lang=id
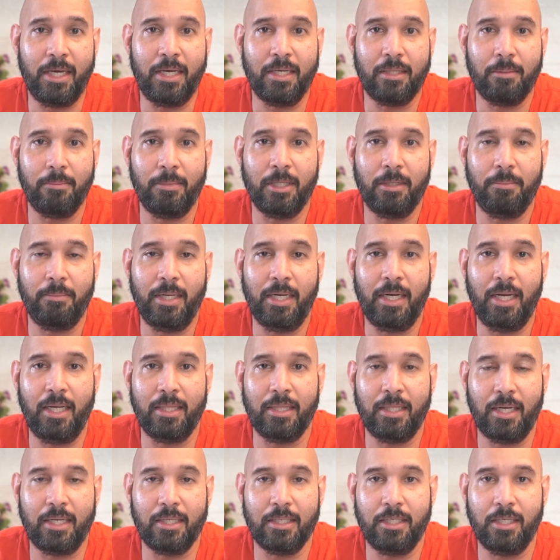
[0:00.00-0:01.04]
ya teman-teman
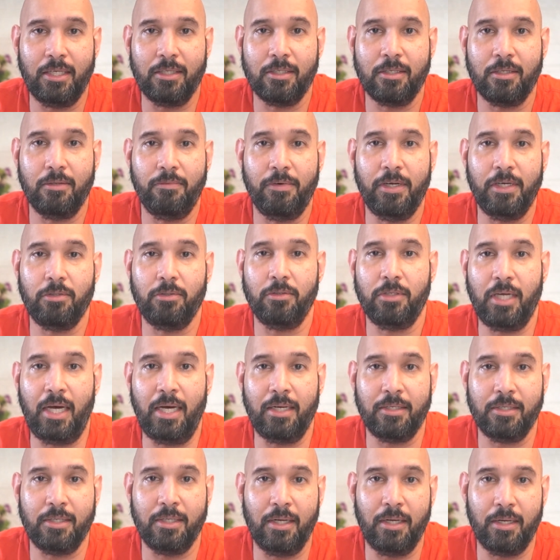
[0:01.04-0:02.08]
antara Chelsea versus
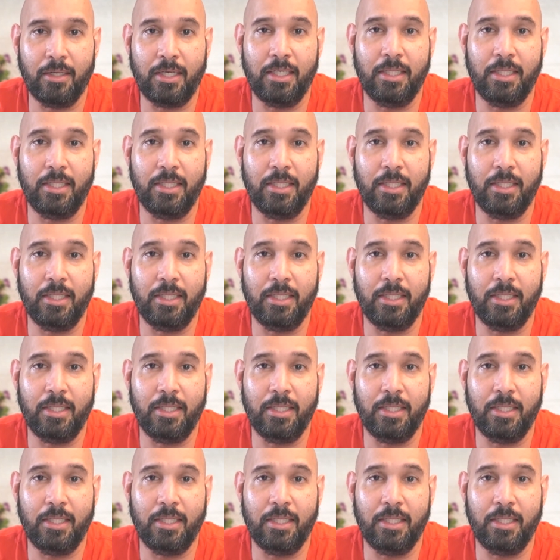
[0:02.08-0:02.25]
Arsenal.